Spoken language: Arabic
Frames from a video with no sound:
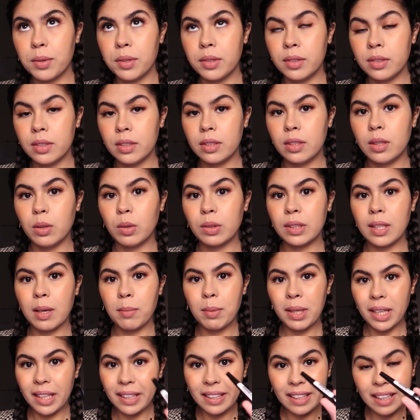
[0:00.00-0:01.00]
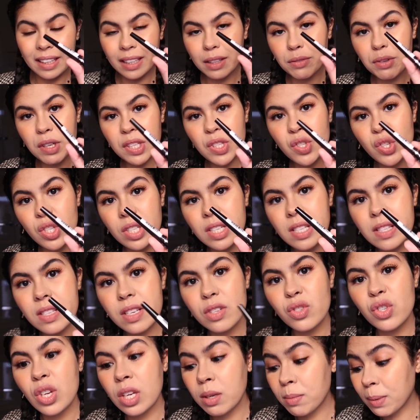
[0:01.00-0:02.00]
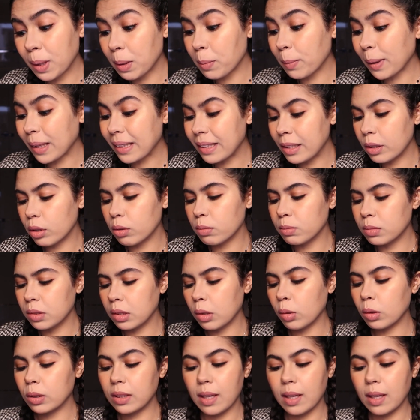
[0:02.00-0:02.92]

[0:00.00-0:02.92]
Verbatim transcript: عندي الضوء طبيعي لان في هادشي ديال التجارب كنبغي لكم الضوء